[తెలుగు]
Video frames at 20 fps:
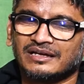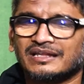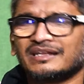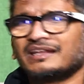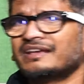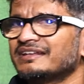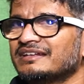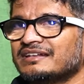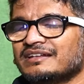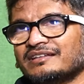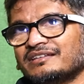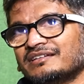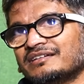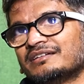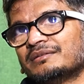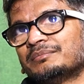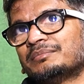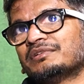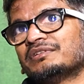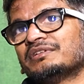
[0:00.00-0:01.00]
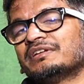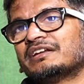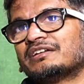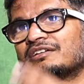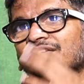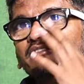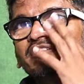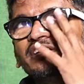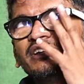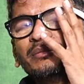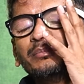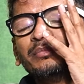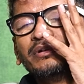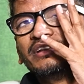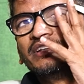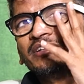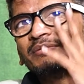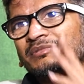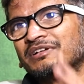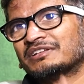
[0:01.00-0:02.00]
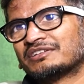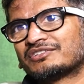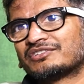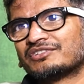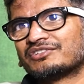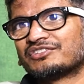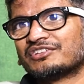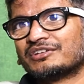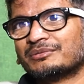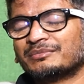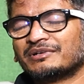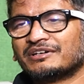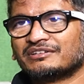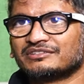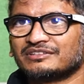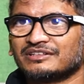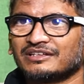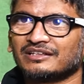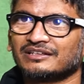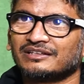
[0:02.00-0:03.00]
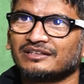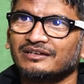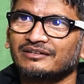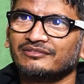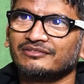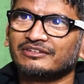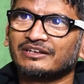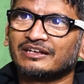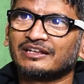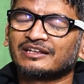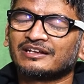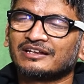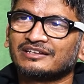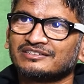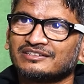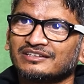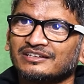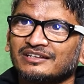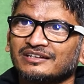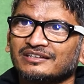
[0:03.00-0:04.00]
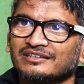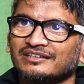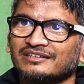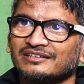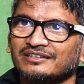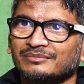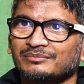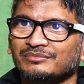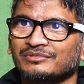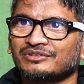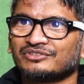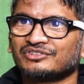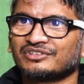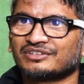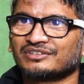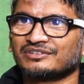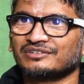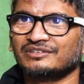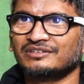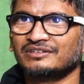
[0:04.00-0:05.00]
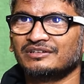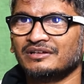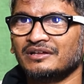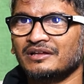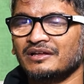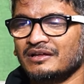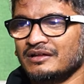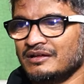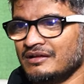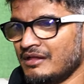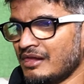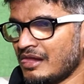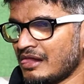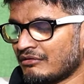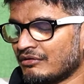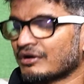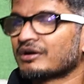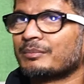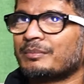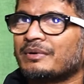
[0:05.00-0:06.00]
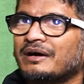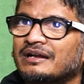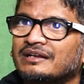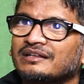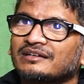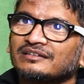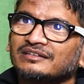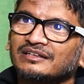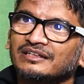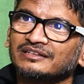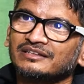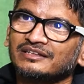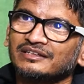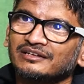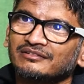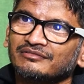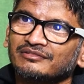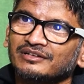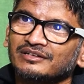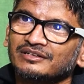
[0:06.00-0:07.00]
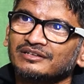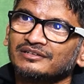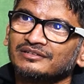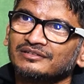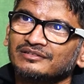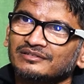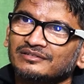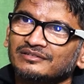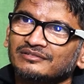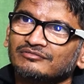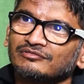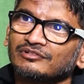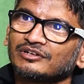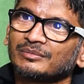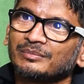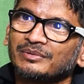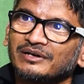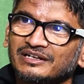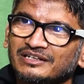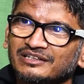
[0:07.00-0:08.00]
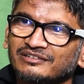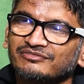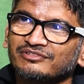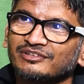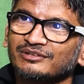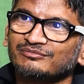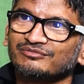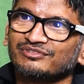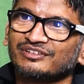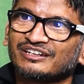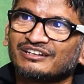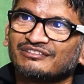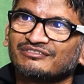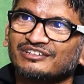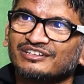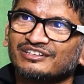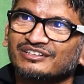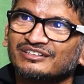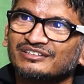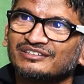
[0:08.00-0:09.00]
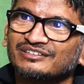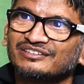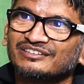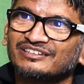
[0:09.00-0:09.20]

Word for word: అలా ఏం లేదండి ఇప్పుడు ఎటో వెళ్ళిపోయిన మనసు సినిమా ఉంది కదా ఇళయరాజా గారిది అది మ్యూజిక్ ఒక పాటకి నంది అవార్డు ఒక పాటకి ఫిలింఫేర్ అవార్డు